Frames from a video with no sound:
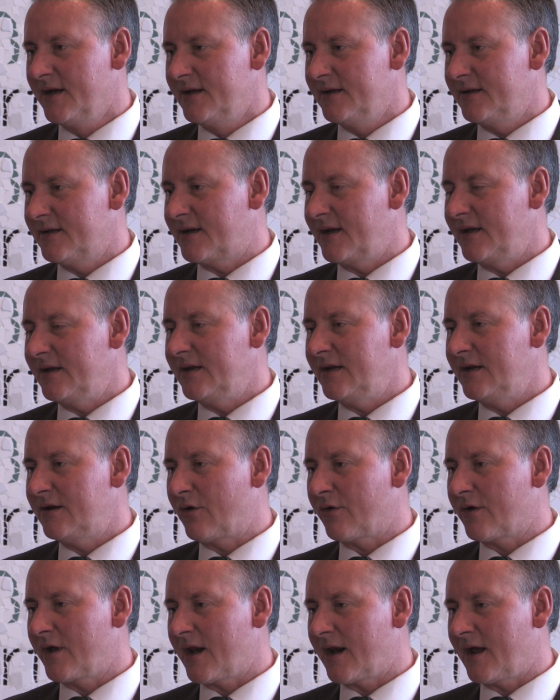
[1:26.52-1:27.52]
die gehen in die
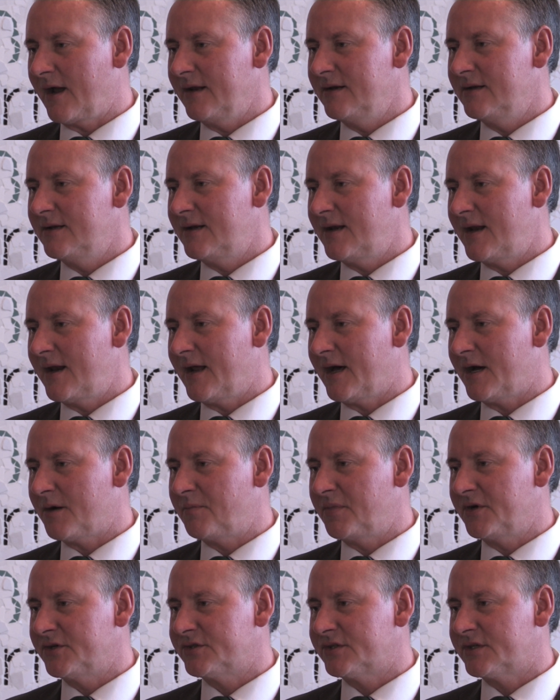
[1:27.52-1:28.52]
Druckereien in der
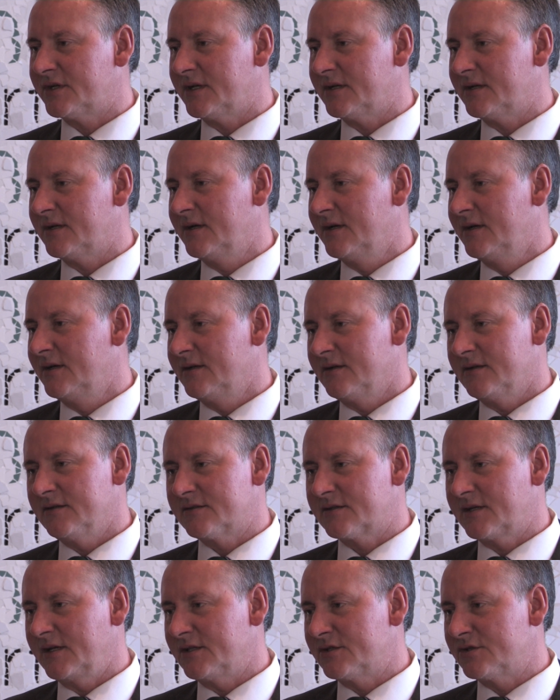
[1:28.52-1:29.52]
Nachbarstadt,
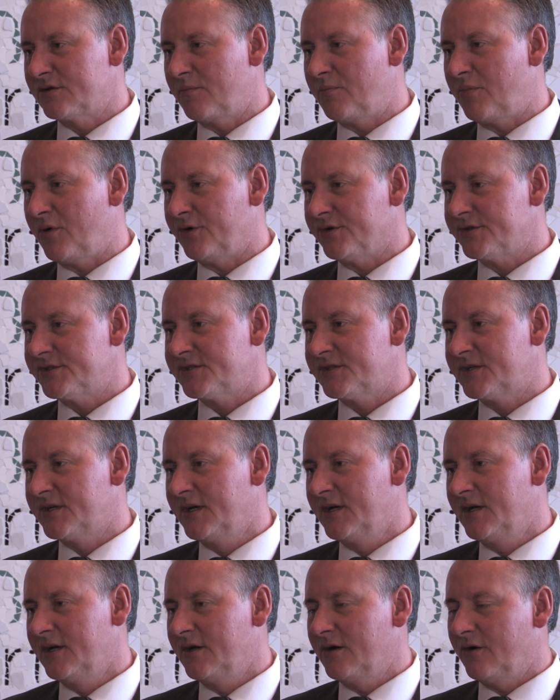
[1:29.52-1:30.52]
das geht zur Post
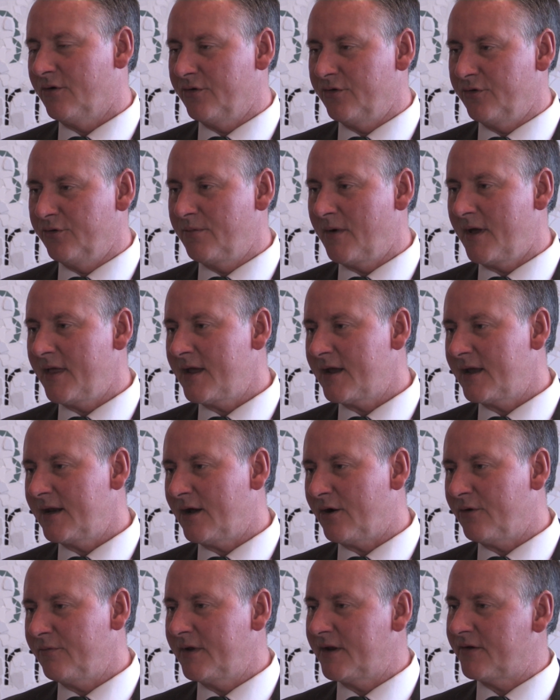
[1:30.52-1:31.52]
und überall hängen
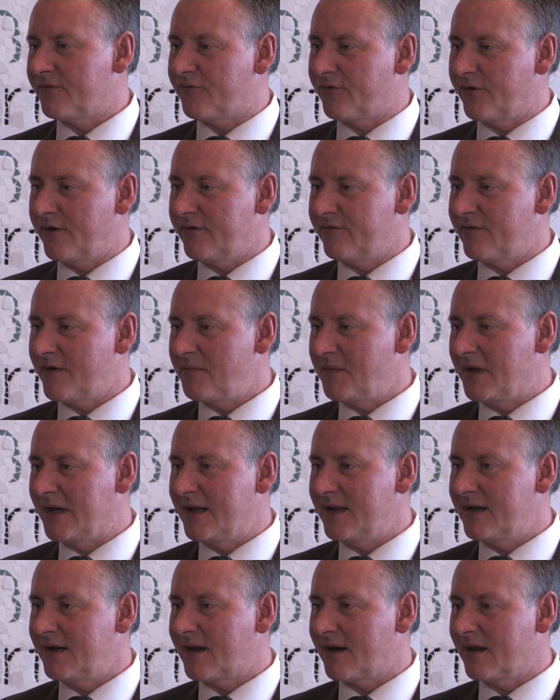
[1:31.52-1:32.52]
auch wieder
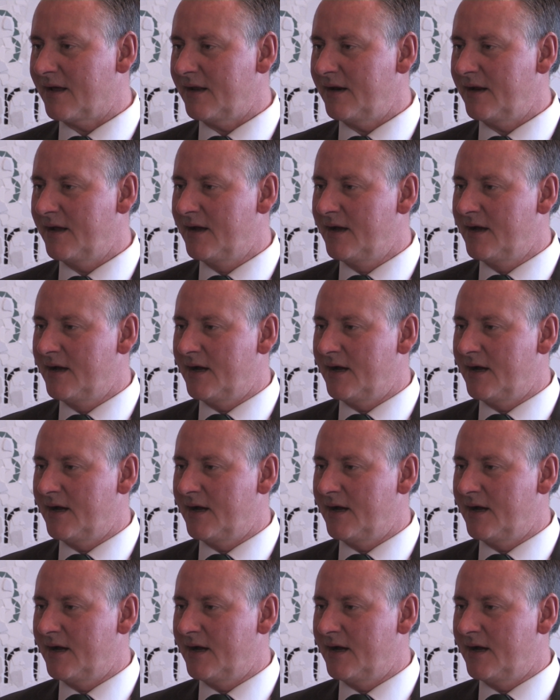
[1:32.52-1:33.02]
Förderfamilien dran.